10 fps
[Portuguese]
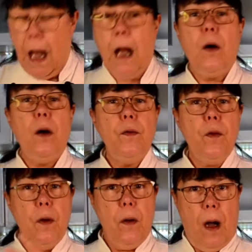Agora eu
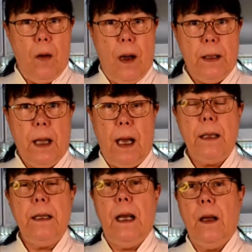vou
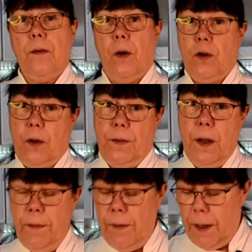aguardar que ela volte a
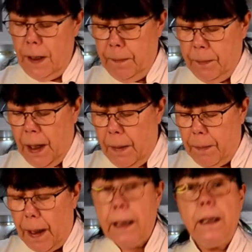ferver
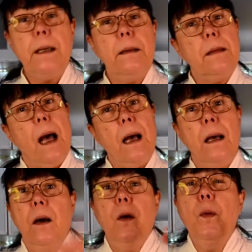para
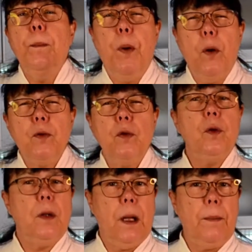dar o ponto
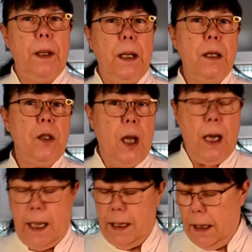na minha
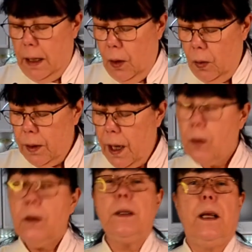geleia. O que
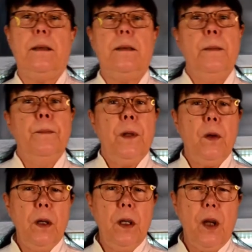acontece?
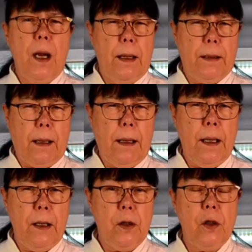Quando a geleia está
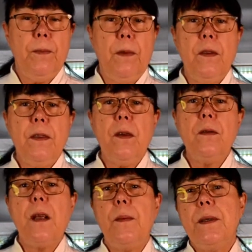quente, você não
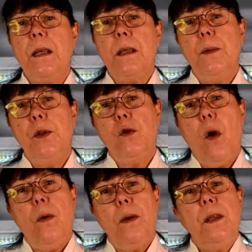sabe exatamente
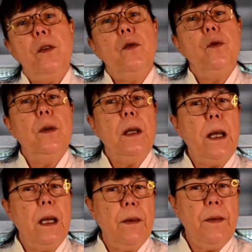qual a textura que
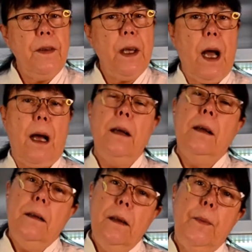ela vai ficar
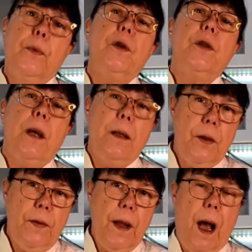depois que ela
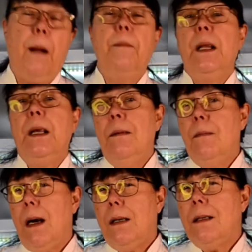esfriar.
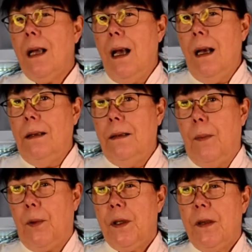Mas
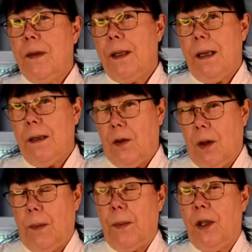depois que você
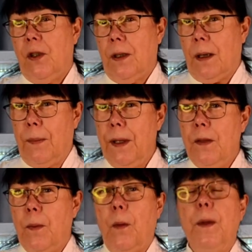adiciona a pectina,
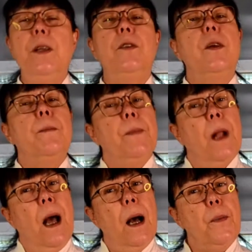principalmente,
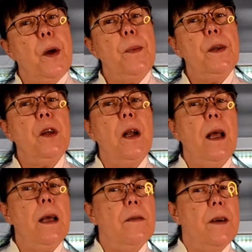a própria
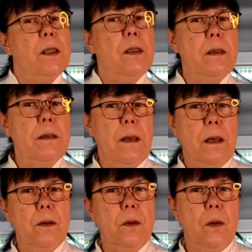geleia vai te
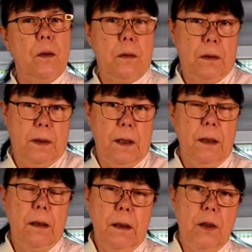dizendo se
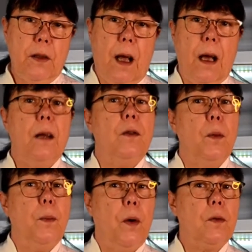está no
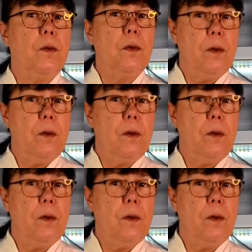ponto